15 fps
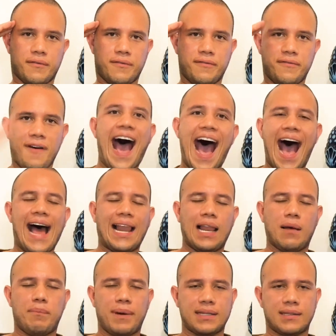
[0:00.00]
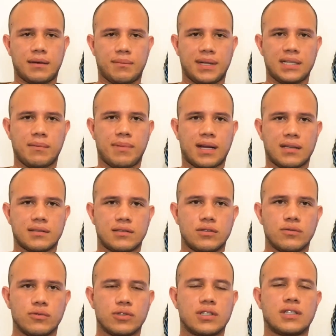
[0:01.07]
Fala, Pátria Amada
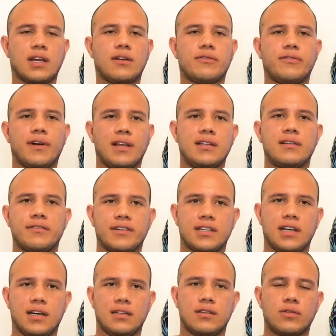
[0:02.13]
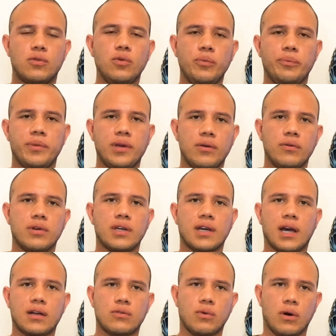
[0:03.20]
Brasil, você está no Falando a Verdade comigo,
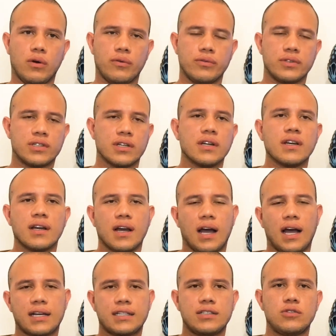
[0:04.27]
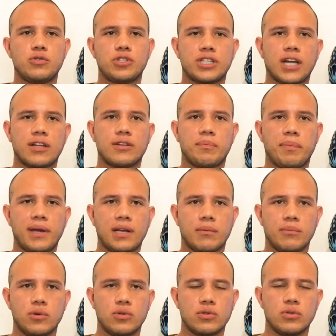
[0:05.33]
Ricardo Alves, aqui do estado de
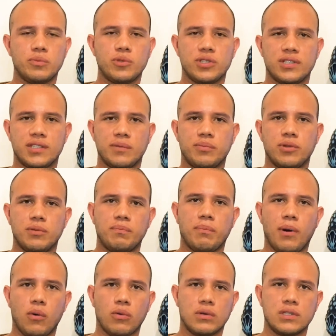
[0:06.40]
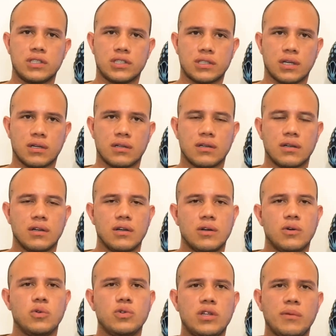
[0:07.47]
Pernambuco, do município de Paulista.
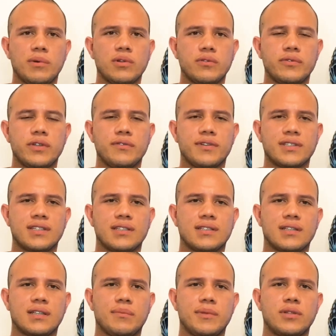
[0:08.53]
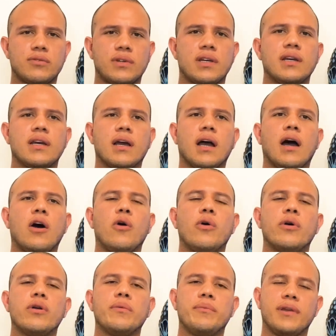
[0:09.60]
O tema do vídeo vai ser exatamente o que? A
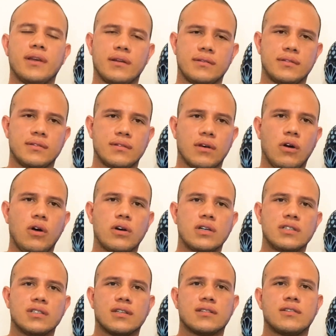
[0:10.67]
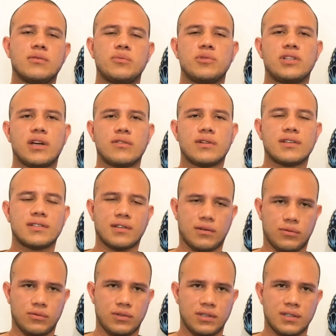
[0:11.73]
OMS, Organização Mundial da
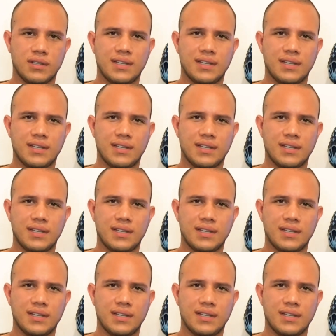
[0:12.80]
Saúde.